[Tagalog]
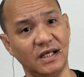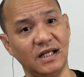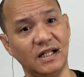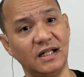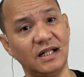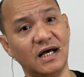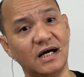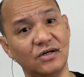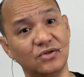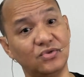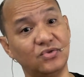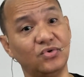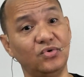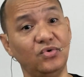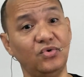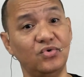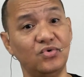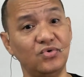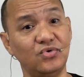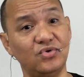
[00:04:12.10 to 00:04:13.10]
ng
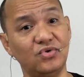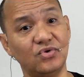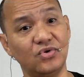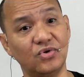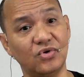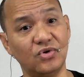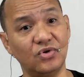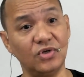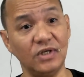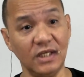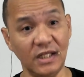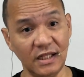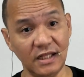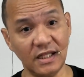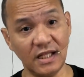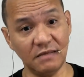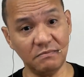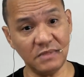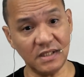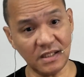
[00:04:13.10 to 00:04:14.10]
solutio
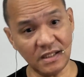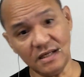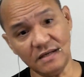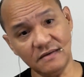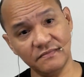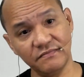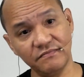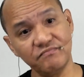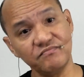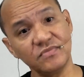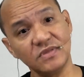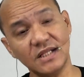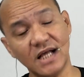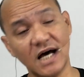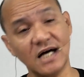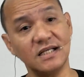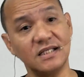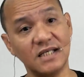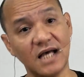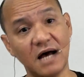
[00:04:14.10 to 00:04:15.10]
indebiti?
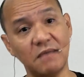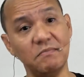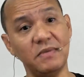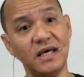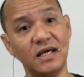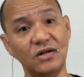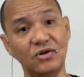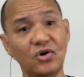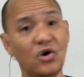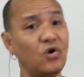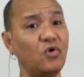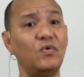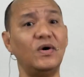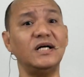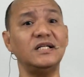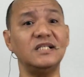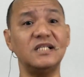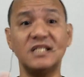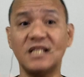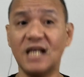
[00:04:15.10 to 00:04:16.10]
Na ang sabi, no
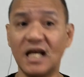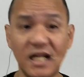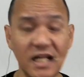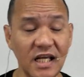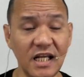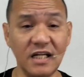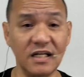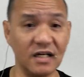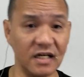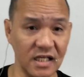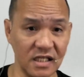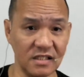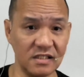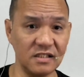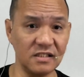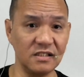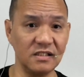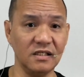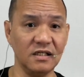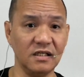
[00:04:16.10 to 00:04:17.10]
one shall
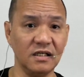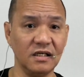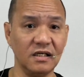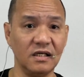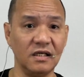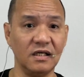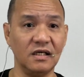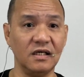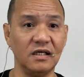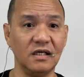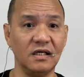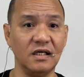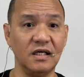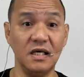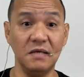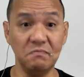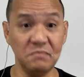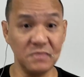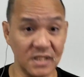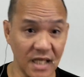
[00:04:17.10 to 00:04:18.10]
enrich
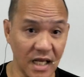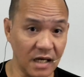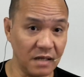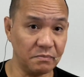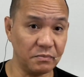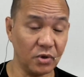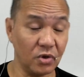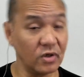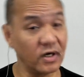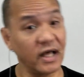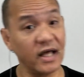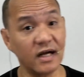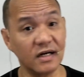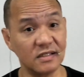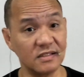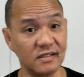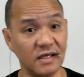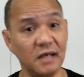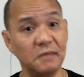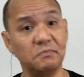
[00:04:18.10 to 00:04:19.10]
himself or
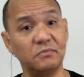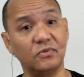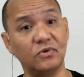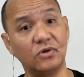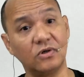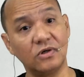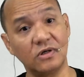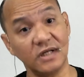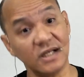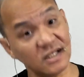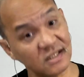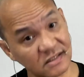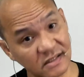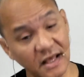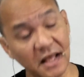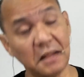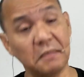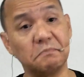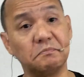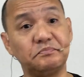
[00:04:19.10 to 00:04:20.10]
herself or
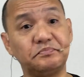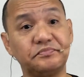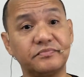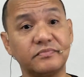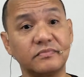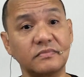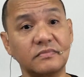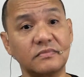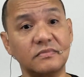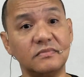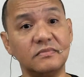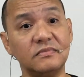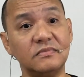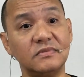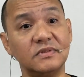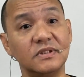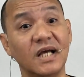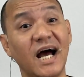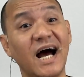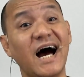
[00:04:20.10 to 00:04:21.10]
itself
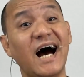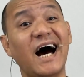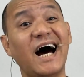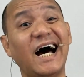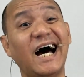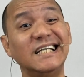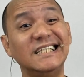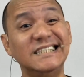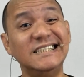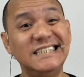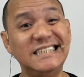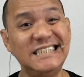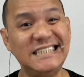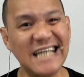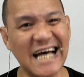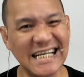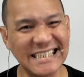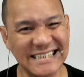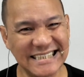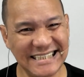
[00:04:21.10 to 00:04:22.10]

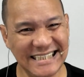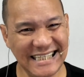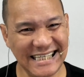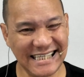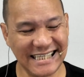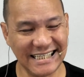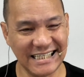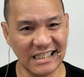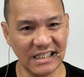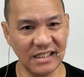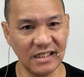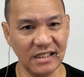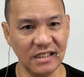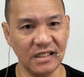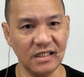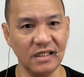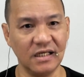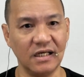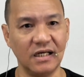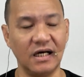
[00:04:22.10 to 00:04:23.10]
unjustly
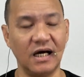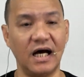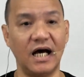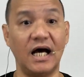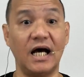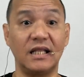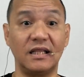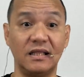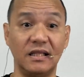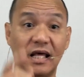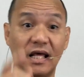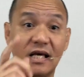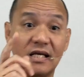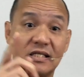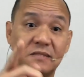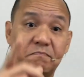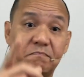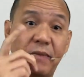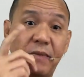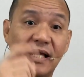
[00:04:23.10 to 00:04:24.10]
at the
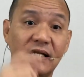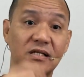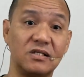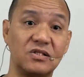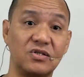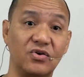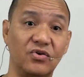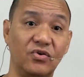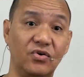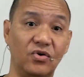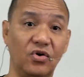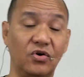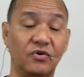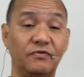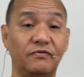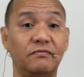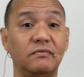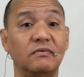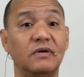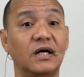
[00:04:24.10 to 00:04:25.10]
expense of
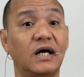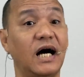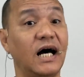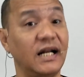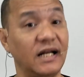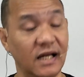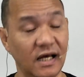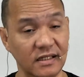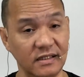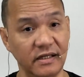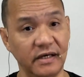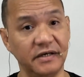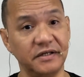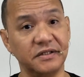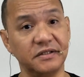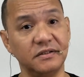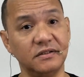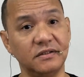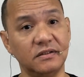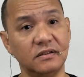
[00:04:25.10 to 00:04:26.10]

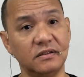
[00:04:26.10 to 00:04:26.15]
another.